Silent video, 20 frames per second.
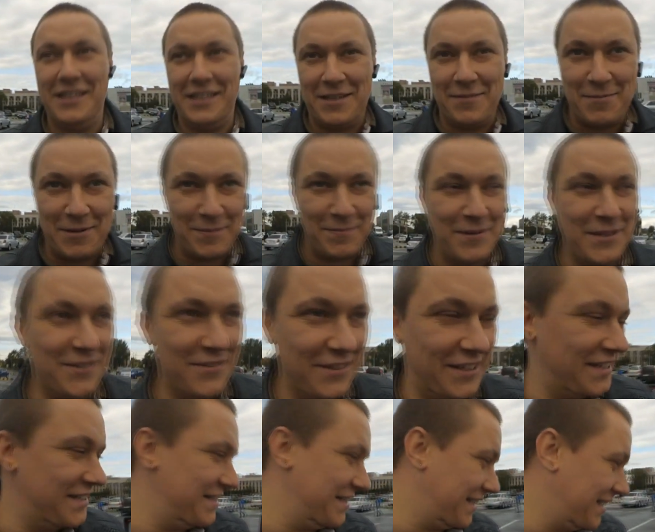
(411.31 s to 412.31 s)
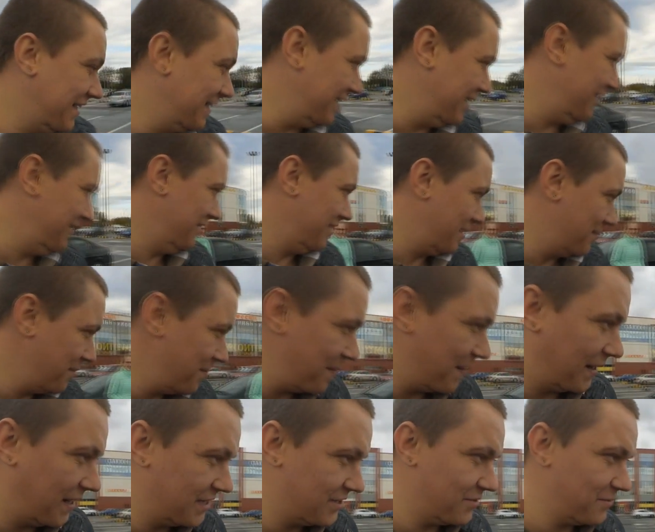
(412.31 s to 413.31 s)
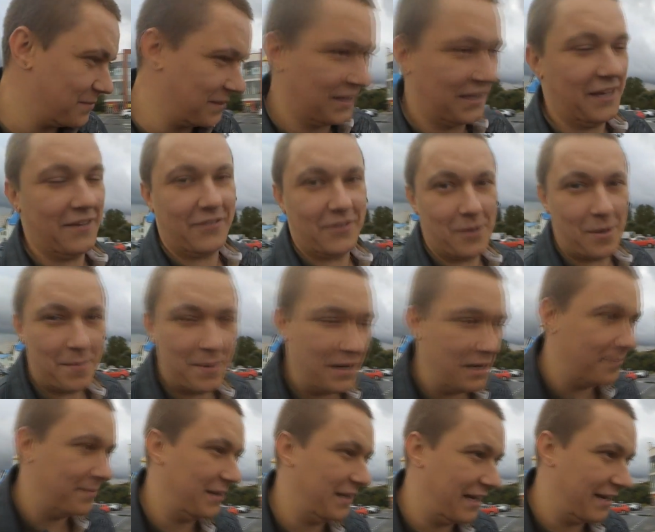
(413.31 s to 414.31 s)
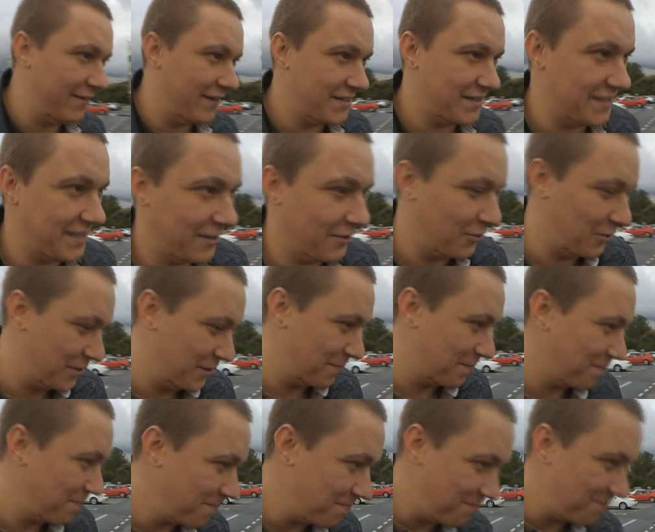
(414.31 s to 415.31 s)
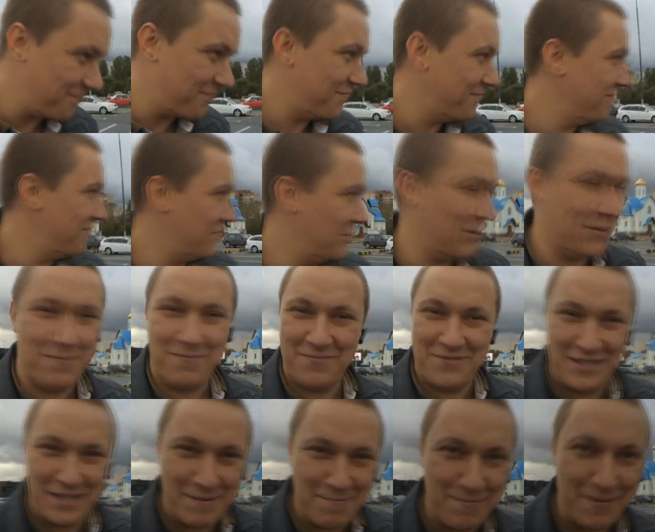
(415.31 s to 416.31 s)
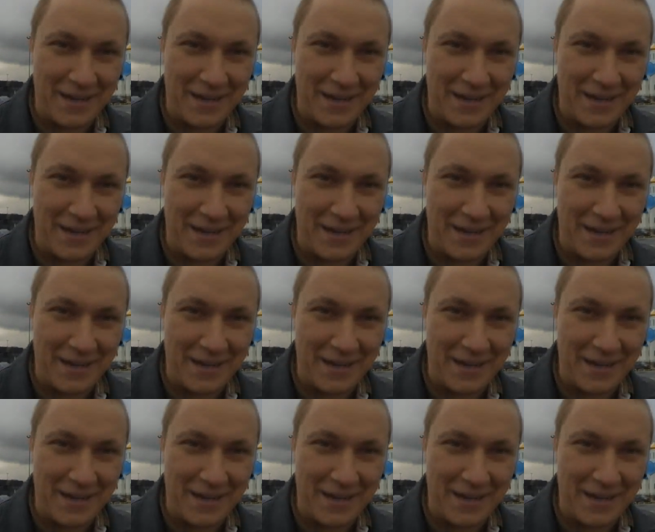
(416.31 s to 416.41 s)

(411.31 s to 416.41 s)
лайки, подписывайтесь на канал. А мы показываем, какие автомобили мы для вас находим. Все, всем